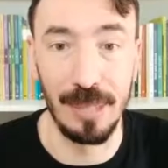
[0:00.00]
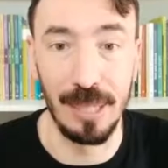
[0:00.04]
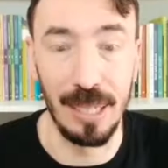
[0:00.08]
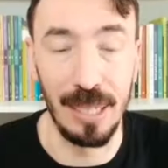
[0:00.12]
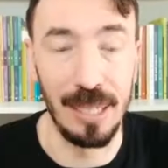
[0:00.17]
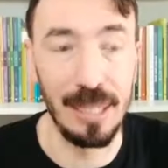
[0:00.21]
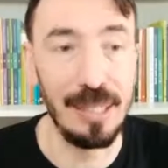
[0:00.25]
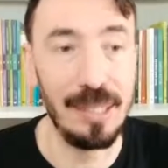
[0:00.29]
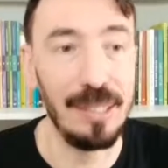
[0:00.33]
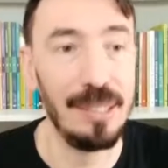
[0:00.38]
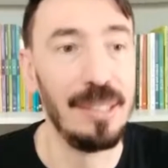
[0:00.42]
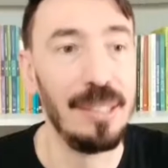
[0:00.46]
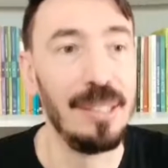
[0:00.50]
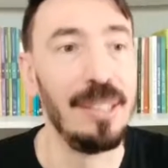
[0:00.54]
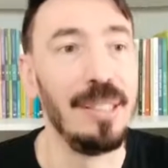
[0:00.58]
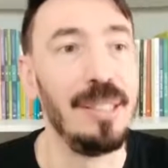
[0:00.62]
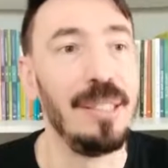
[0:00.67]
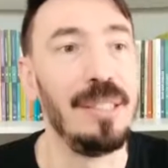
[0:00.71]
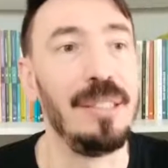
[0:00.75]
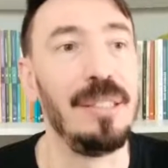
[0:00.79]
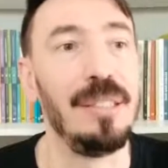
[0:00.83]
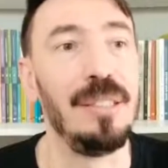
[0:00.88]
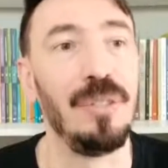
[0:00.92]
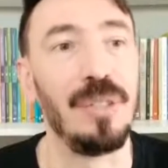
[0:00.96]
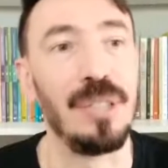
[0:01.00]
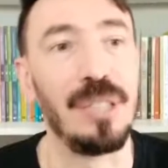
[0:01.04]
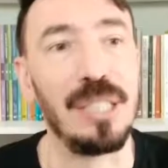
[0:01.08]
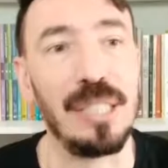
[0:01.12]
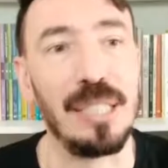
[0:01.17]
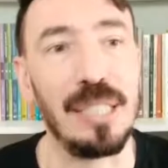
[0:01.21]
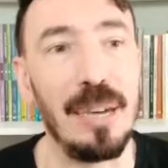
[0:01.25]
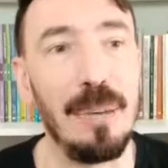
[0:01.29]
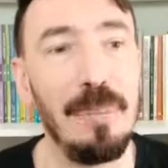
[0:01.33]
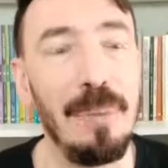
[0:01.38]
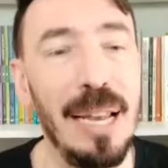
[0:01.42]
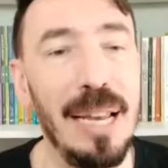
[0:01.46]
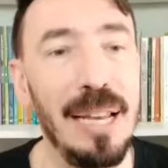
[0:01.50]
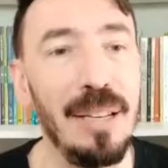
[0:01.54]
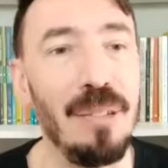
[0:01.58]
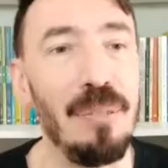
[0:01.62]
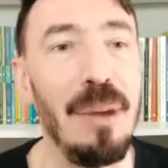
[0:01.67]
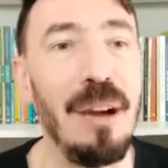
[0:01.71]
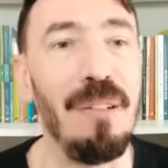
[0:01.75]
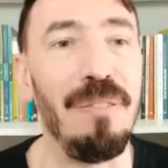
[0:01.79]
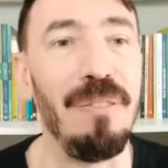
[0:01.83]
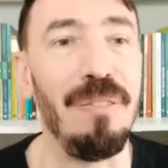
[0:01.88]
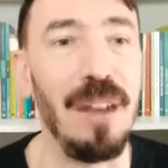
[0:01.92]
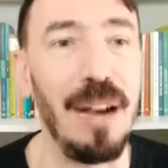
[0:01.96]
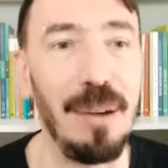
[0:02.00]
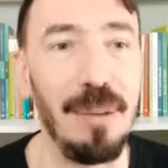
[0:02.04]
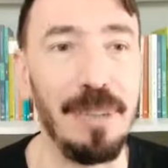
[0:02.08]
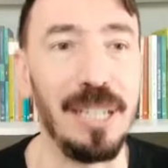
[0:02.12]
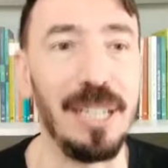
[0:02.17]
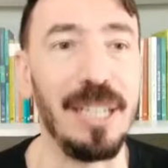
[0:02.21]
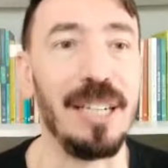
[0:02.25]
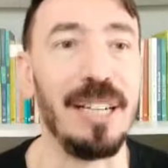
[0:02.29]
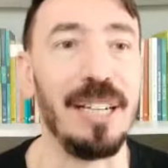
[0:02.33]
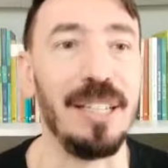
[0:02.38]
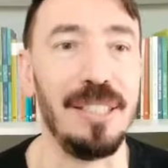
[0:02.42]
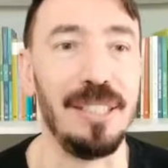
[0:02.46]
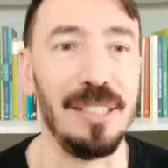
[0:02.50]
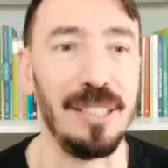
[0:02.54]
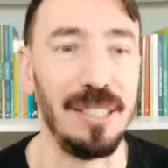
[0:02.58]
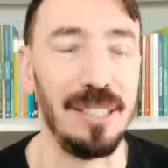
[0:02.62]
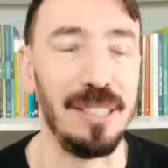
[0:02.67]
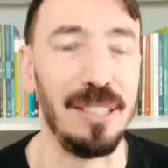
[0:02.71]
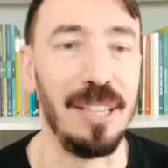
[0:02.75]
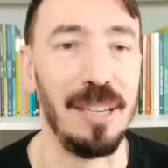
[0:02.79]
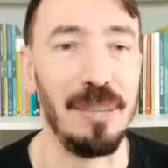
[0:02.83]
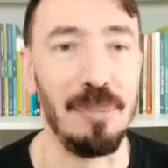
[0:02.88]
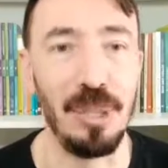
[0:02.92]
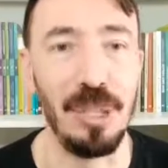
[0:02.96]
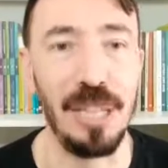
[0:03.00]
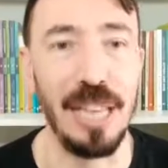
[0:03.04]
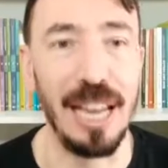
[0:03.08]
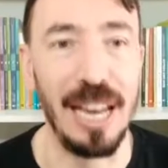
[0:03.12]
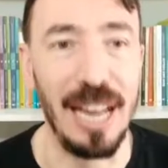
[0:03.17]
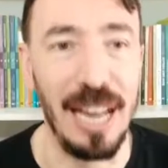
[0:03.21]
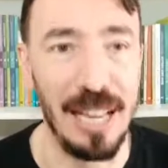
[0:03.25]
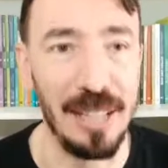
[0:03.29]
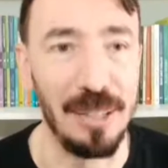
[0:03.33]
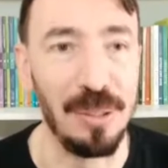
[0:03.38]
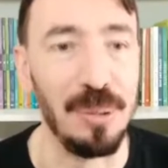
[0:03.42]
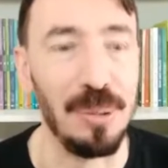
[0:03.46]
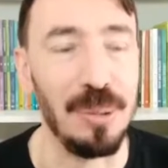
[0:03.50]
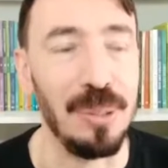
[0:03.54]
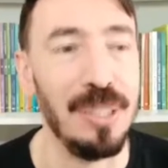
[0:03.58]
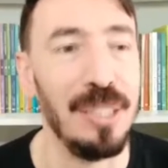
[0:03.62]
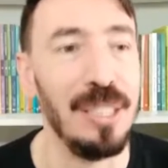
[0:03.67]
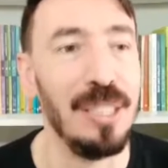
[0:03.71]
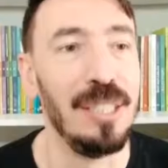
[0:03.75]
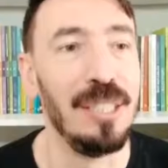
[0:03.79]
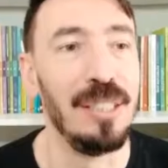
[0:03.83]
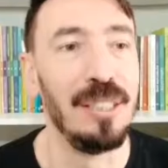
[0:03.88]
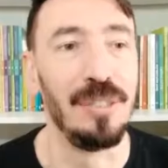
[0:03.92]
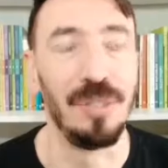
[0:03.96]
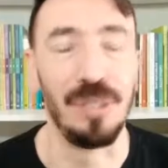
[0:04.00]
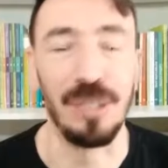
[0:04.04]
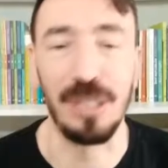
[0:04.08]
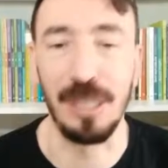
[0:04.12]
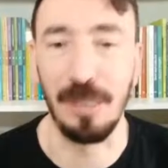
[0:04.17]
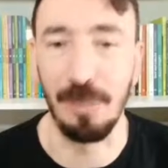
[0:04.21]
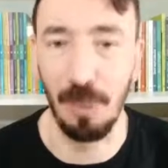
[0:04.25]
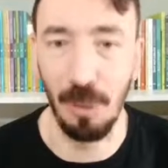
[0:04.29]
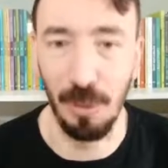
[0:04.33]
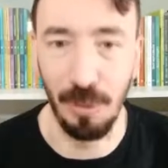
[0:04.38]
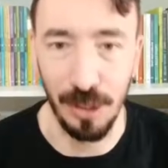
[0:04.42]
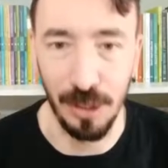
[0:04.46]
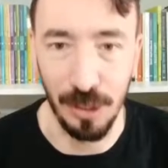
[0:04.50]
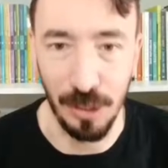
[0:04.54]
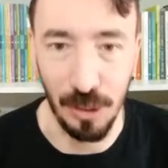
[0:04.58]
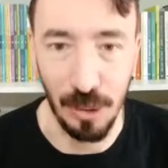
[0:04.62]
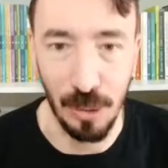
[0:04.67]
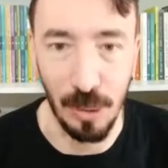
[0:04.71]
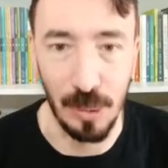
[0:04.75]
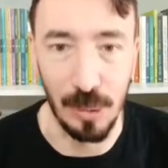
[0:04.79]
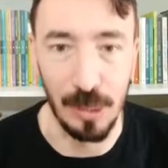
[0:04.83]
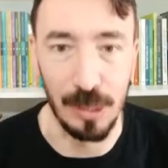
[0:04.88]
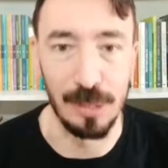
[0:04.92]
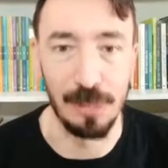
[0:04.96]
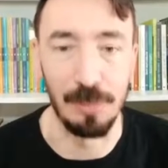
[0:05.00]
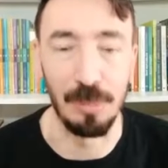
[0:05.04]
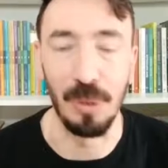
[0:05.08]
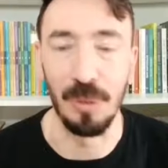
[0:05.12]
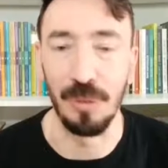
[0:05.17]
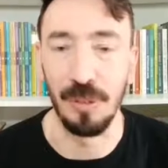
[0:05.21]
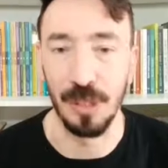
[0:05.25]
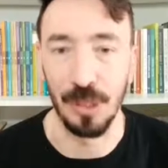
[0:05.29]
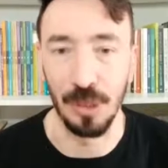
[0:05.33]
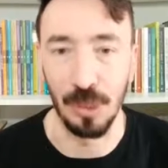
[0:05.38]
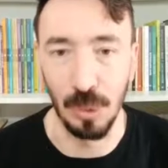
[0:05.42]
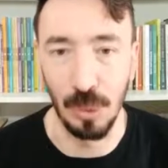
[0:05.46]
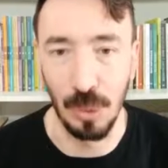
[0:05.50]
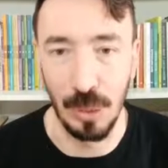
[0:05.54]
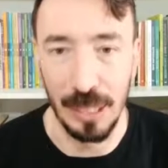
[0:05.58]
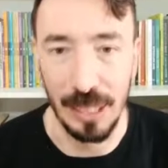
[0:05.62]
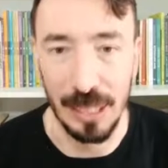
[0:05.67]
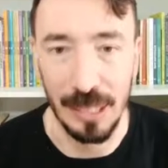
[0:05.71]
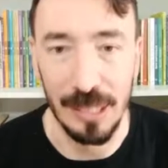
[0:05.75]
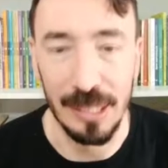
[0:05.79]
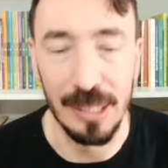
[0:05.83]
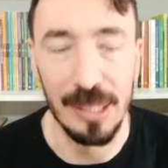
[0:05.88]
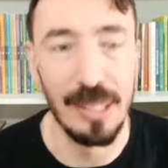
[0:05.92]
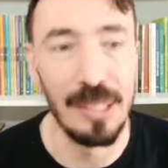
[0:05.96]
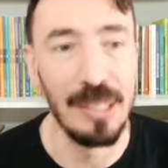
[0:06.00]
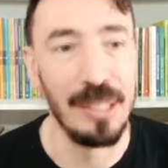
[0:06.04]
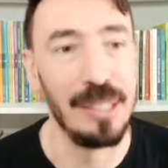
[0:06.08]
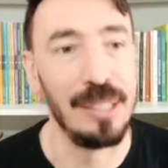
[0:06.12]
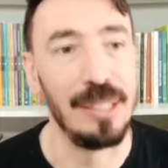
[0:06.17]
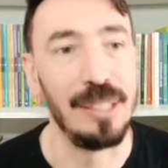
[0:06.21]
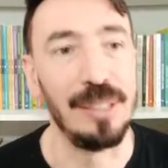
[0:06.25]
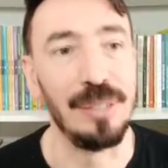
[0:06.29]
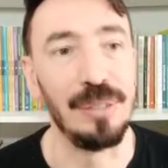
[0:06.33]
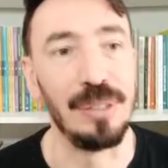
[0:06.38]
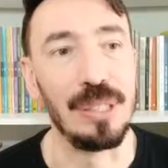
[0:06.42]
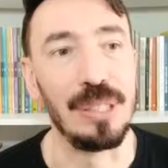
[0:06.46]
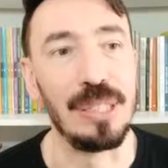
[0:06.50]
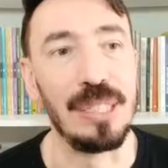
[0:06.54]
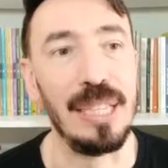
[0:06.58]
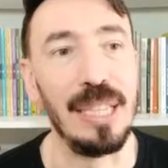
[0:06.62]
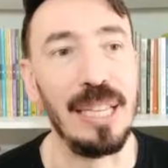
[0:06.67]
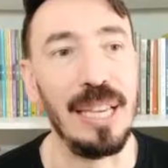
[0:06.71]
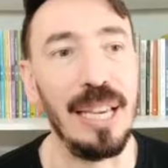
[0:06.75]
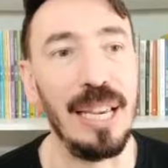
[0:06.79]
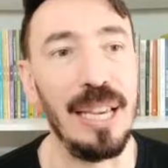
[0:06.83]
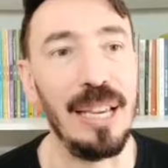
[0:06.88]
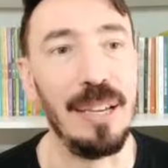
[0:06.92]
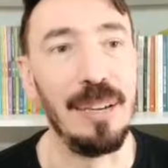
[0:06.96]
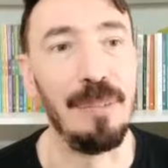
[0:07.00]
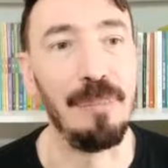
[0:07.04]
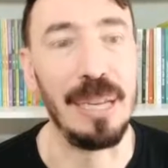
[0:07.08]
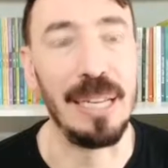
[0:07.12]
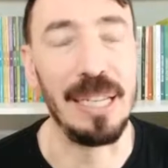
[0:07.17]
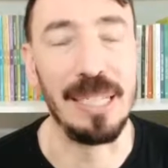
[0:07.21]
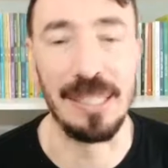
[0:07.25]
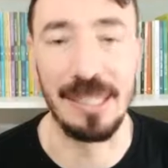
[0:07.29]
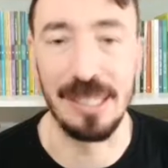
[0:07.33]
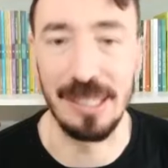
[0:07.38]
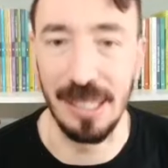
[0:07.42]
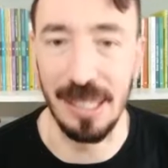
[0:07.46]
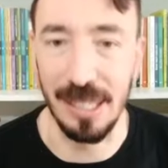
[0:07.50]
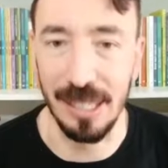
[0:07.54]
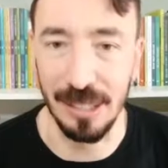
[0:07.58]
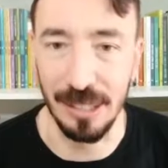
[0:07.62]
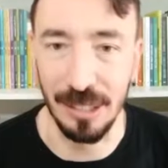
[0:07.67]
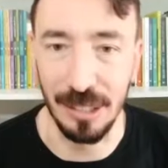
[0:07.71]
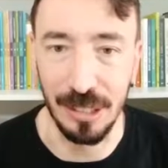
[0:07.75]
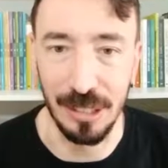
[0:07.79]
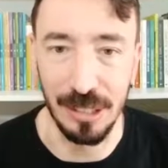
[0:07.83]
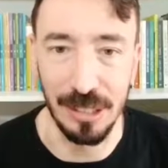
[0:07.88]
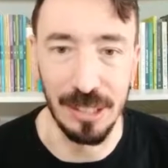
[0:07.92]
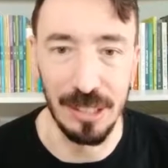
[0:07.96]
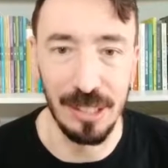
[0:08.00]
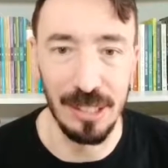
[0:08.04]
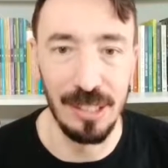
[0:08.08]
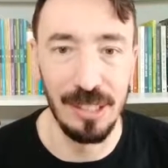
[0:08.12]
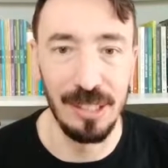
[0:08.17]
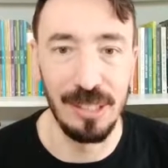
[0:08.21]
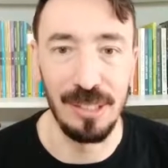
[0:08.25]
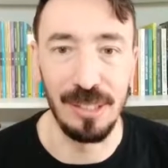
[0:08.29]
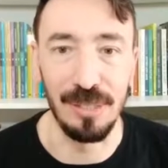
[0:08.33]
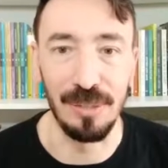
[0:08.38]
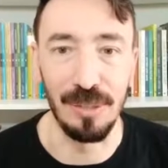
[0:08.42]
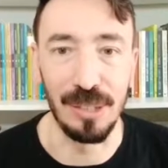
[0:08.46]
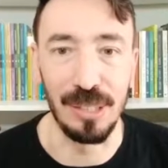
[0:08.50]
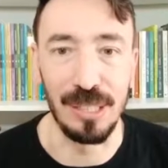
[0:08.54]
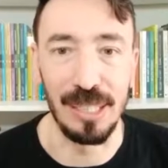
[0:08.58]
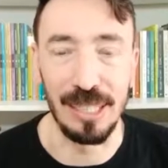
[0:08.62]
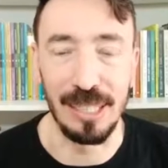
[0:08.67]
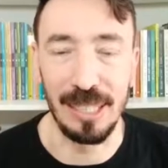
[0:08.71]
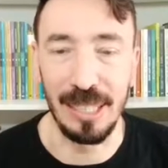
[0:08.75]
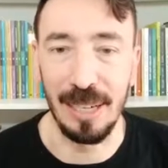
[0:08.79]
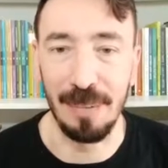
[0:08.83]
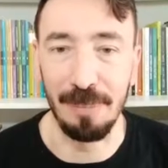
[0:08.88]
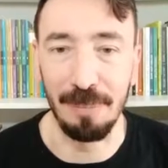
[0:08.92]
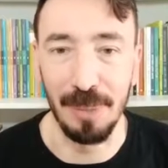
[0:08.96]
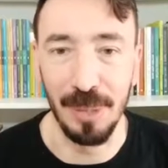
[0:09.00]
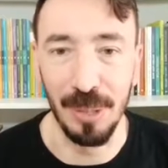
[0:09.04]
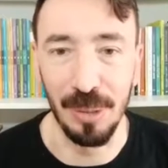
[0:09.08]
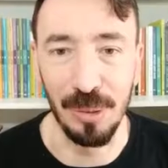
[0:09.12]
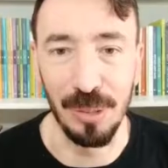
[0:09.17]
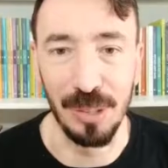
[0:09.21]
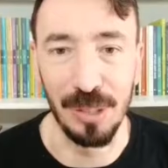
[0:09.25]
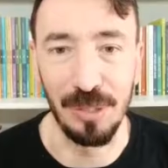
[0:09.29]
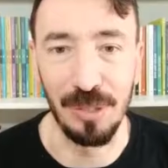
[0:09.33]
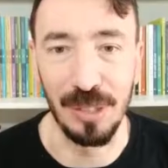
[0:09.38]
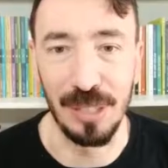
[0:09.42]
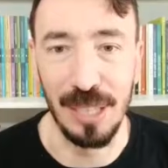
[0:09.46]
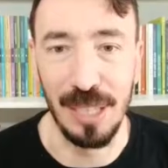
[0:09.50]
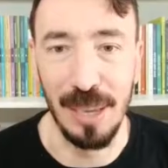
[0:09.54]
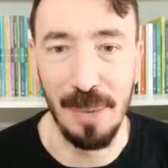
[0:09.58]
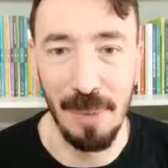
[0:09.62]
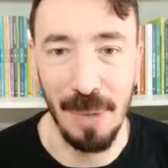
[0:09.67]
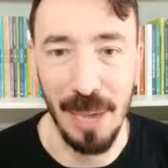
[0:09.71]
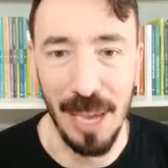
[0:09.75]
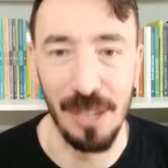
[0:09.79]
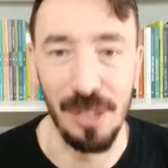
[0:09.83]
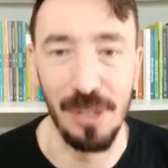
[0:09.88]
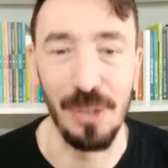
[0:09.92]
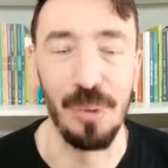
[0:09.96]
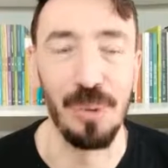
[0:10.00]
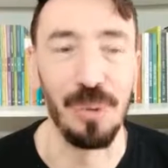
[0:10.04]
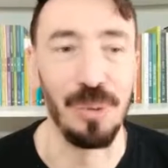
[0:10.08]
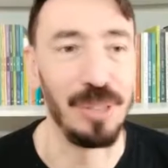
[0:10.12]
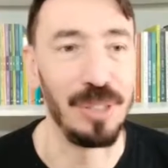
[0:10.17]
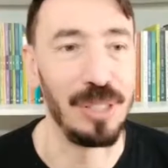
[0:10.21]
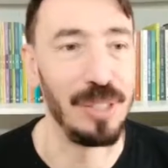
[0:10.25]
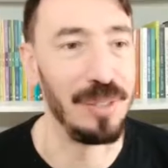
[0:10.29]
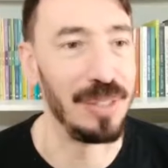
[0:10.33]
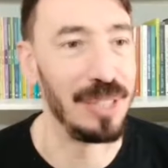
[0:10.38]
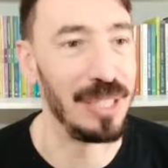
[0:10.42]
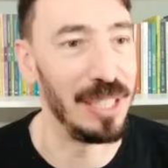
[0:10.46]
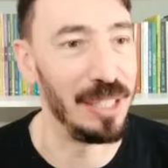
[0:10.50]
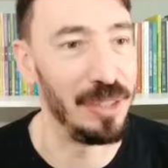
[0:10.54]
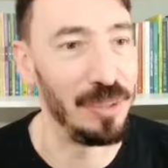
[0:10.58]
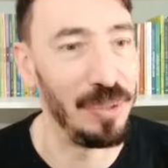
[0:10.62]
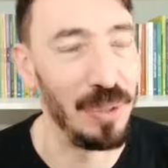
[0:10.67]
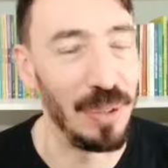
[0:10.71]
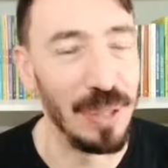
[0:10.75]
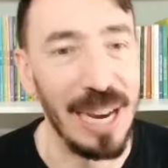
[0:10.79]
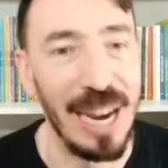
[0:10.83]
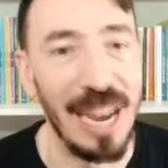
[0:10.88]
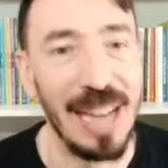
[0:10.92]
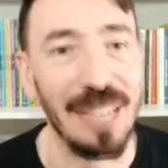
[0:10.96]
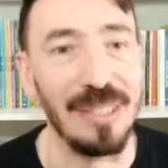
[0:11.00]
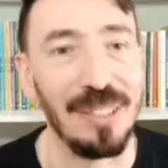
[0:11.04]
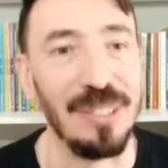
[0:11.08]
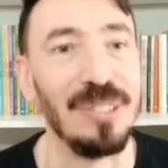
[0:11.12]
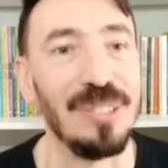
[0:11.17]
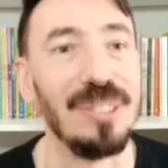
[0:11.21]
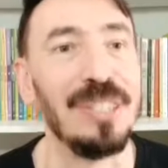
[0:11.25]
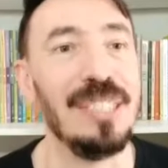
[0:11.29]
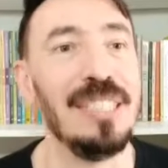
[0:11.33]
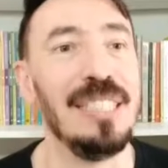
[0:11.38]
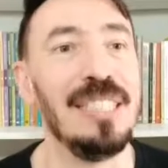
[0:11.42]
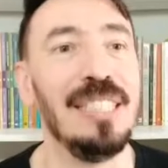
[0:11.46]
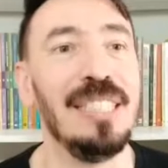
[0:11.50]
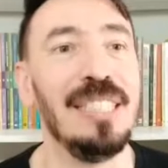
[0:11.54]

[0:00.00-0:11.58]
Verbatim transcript: Tá? Se você trabalha numa fábrica, aí sim, remunerado, se você é professor, professora, se você é palestrante, se você é terapeuta, se você é médico, se você é advogado,